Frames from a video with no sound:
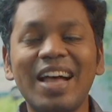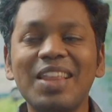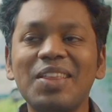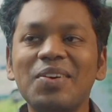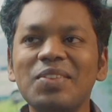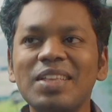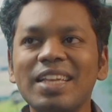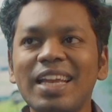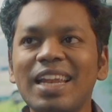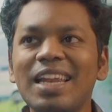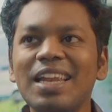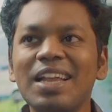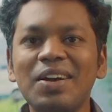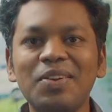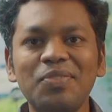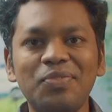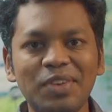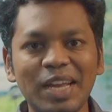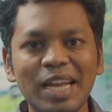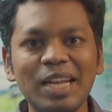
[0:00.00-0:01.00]
அதாவது எல்லா
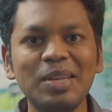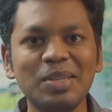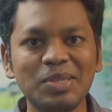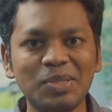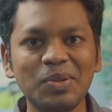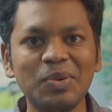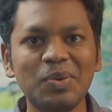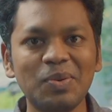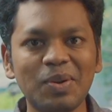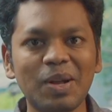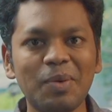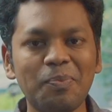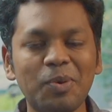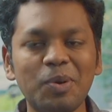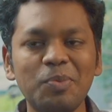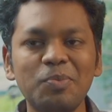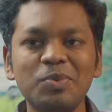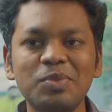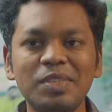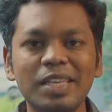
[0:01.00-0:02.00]
ஃபெயில்டு ஷோக்கு
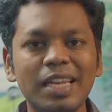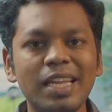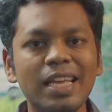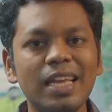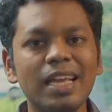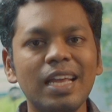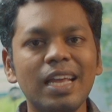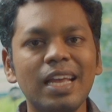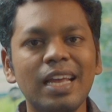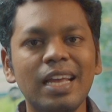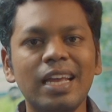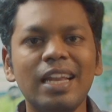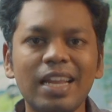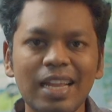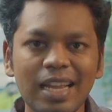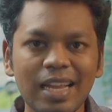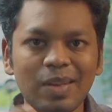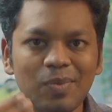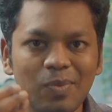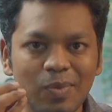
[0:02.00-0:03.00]
அப்புறமும் சரி
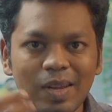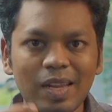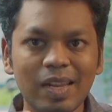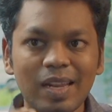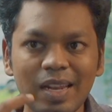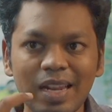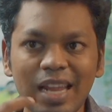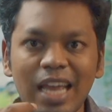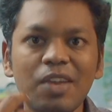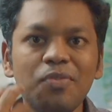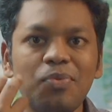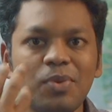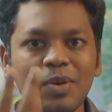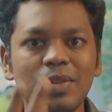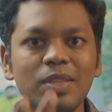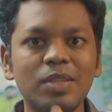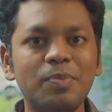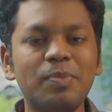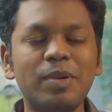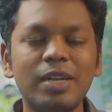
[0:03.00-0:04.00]
இல்லை லைஃப்பில்
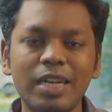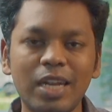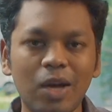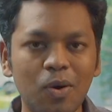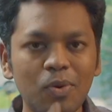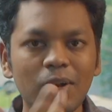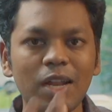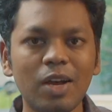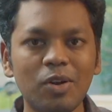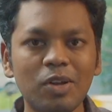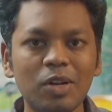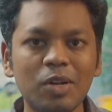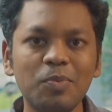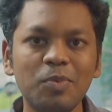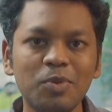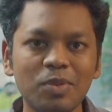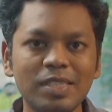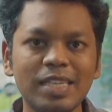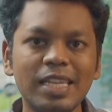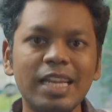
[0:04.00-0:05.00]
வந்து இப்போ டவுனாக இருக்கும்
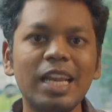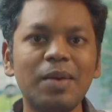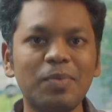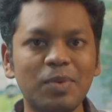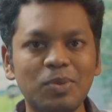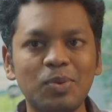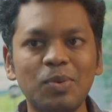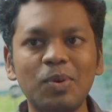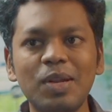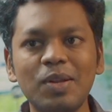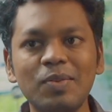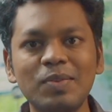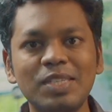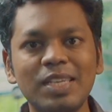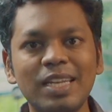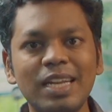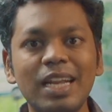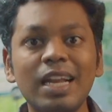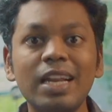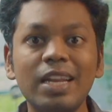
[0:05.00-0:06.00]
போதும் சரி நமக்கு தோன்ற
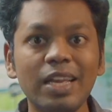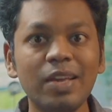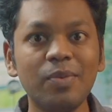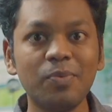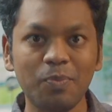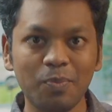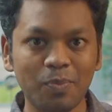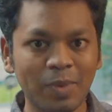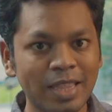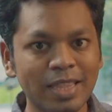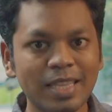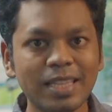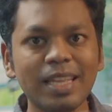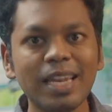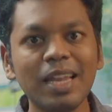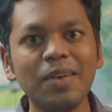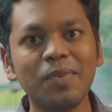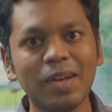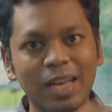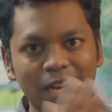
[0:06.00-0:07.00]
விஷயம் என்னென்னா டே
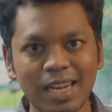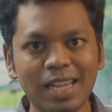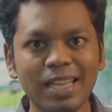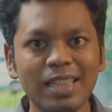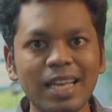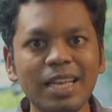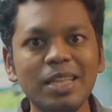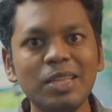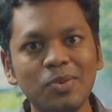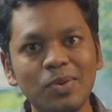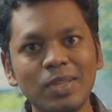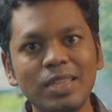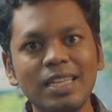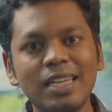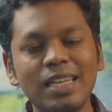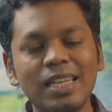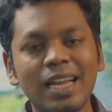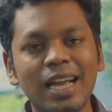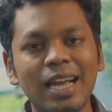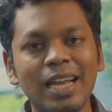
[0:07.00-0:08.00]
மற்றதெல்லாம் வரலன்னு தான் இதுக்கு
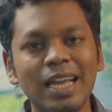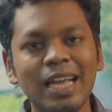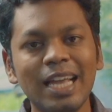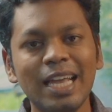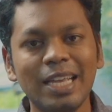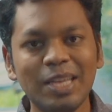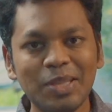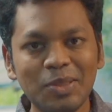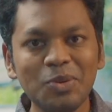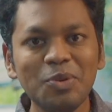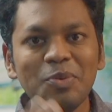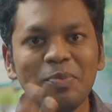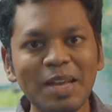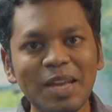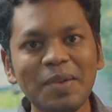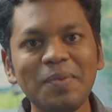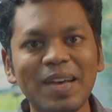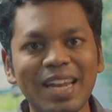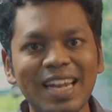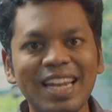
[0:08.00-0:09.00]
வந்திருக்கிற இதுவுமே
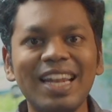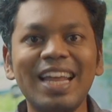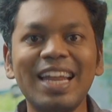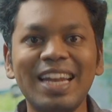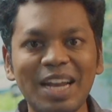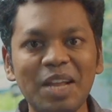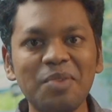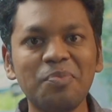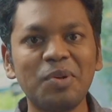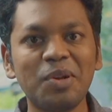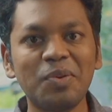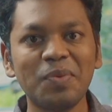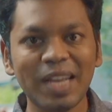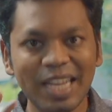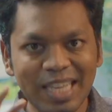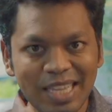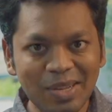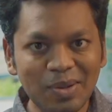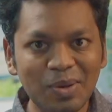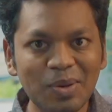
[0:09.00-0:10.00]
வரலன்னா என்னடா
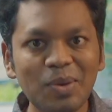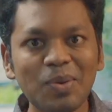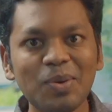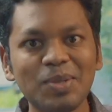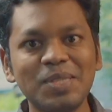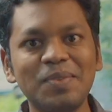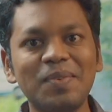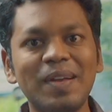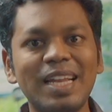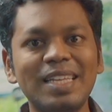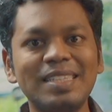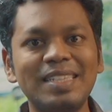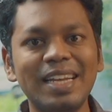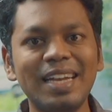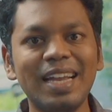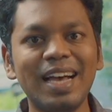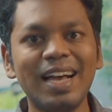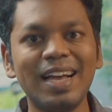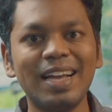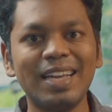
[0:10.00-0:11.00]
பண்ணுவேன் இதுக்கு இன்னும் கொஞ்சம் வேலை
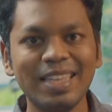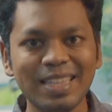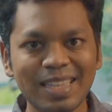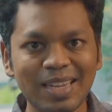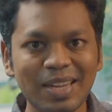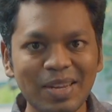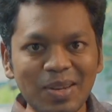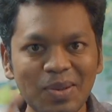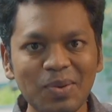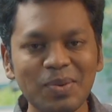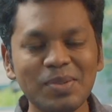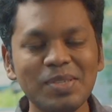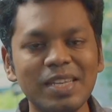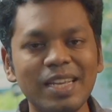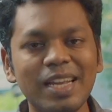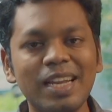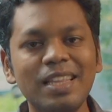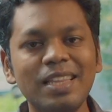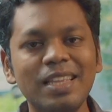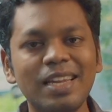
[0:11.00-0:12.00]
செய்டா இதில் இன்னும்
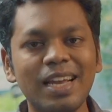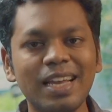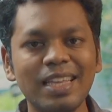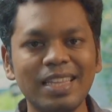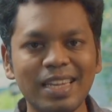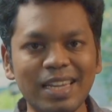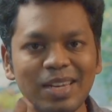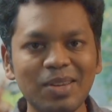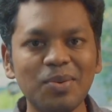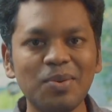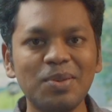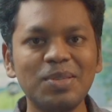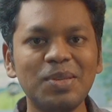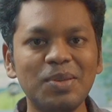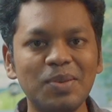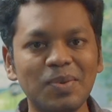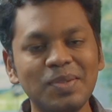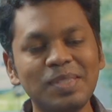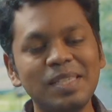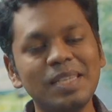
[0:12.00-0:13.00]
கொஞ்சம் எழுதுறா இதில் இன்னும்
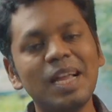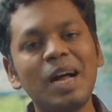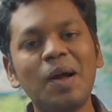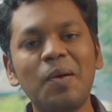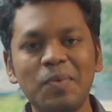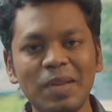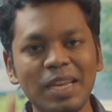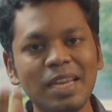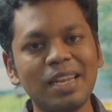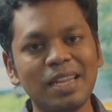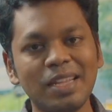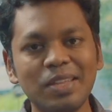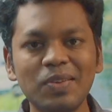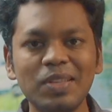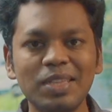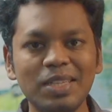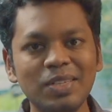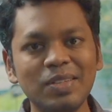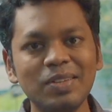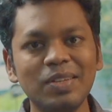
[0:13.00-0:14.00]
கொஞ்சம் யோசிடா அப்படின்றது
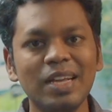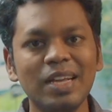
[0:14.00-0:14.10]
வந்து